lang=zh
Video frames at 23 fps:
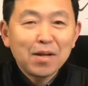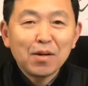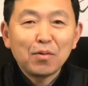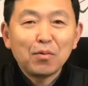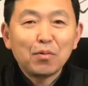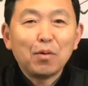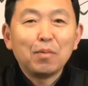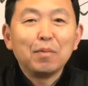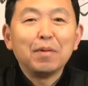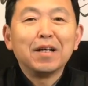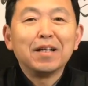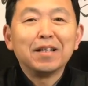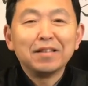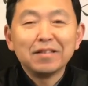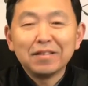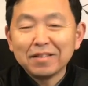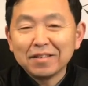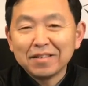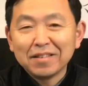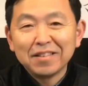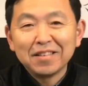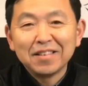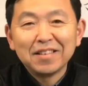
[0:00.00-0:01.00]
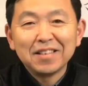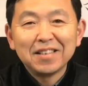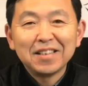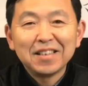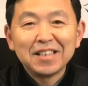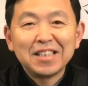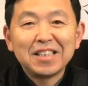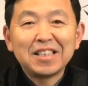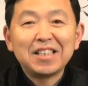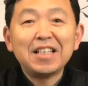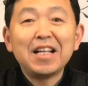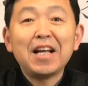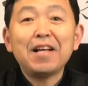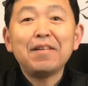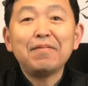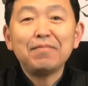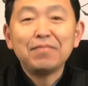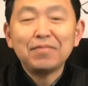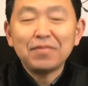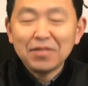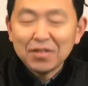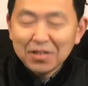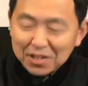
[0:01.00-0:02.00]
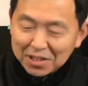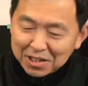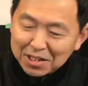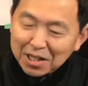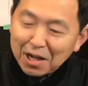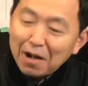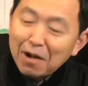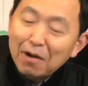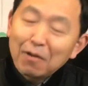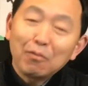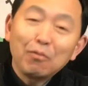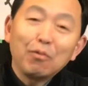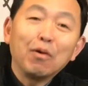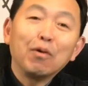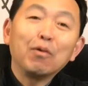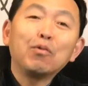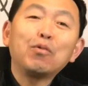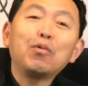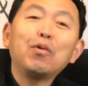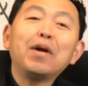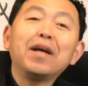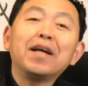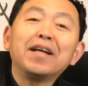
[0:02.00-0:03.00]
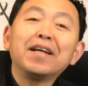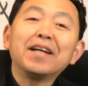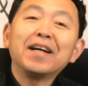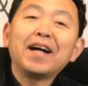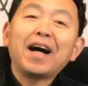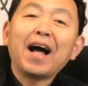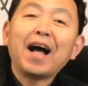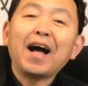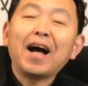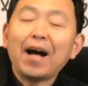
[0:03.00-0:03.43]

我们先向文贵喊